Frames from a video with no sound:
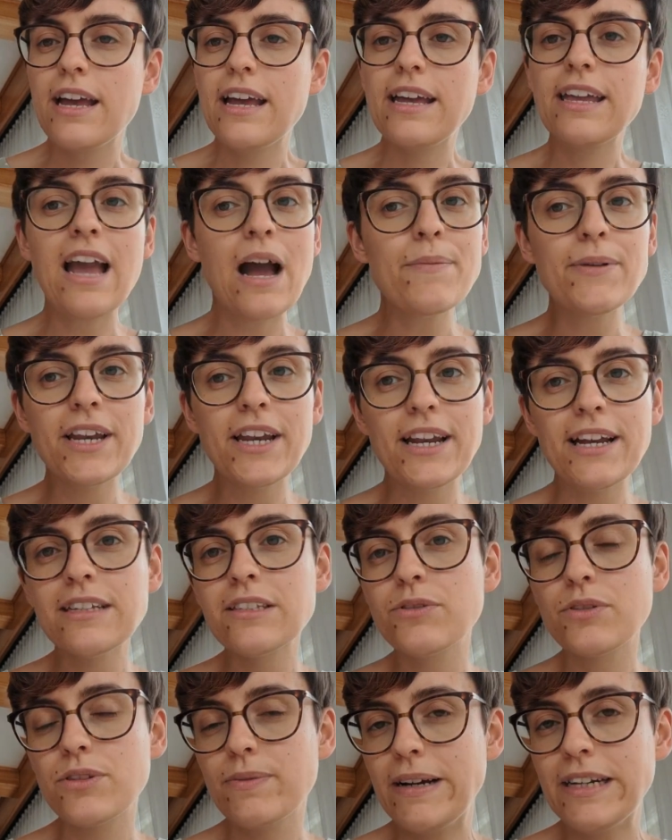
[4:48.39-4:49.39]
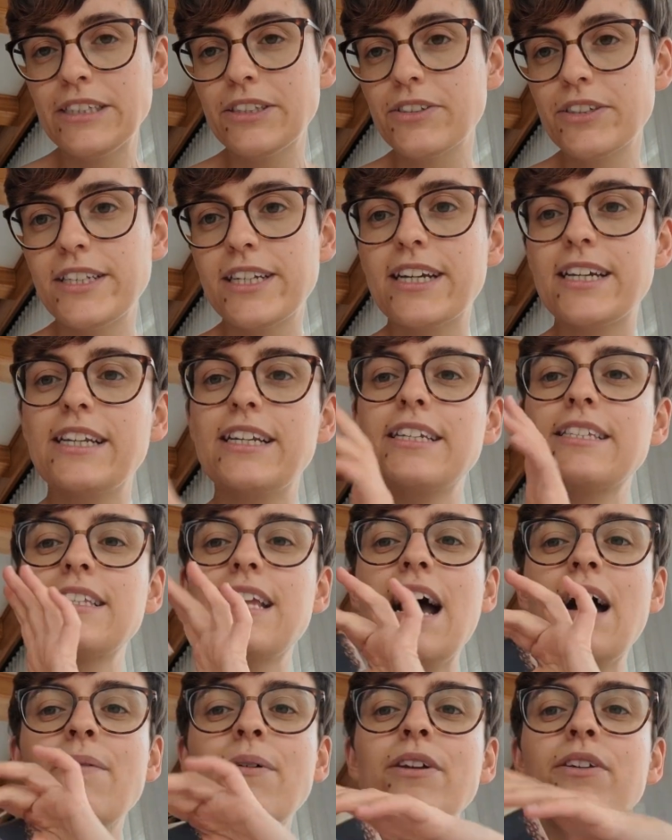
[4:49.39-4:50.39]
Ich habe den ersten und zweiten noch nicht gelesen,
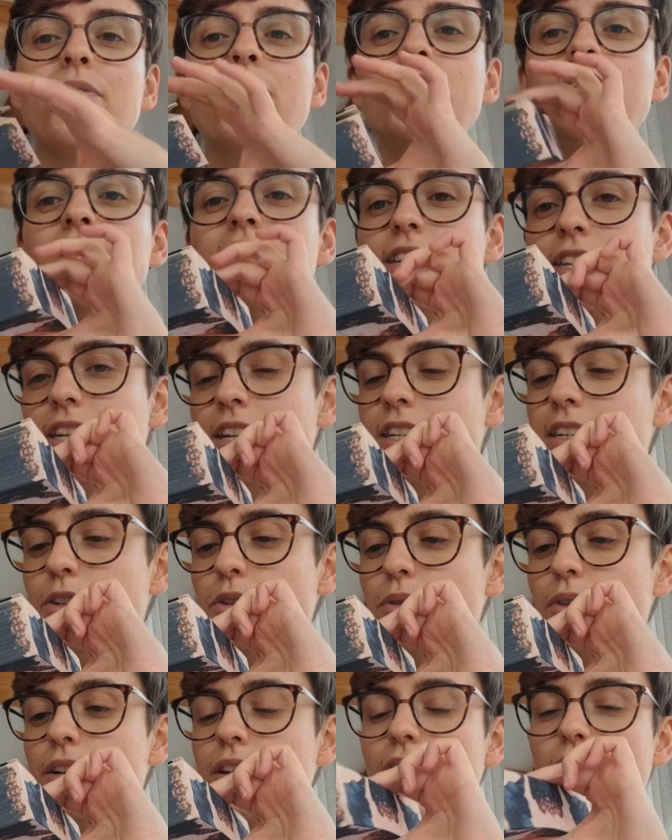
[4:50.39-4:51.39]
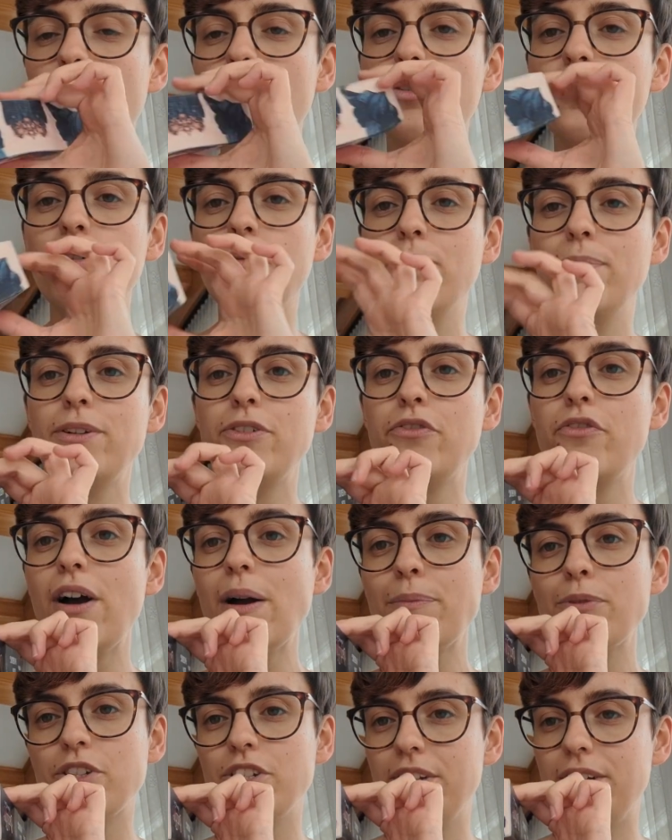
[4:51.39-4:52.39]
aber ich wollte den hier natürlich auch noch mit
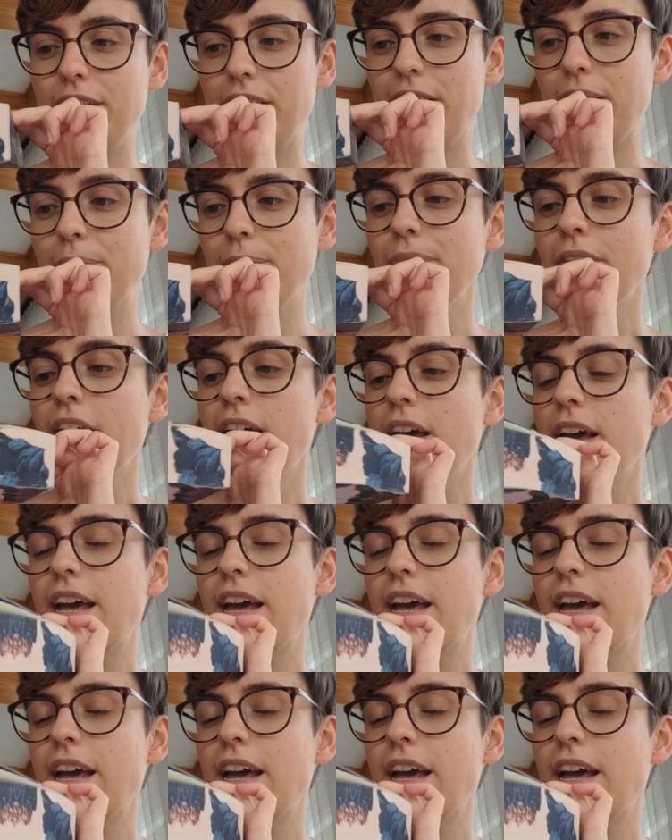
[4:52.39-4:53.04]
Farbschnitt haben.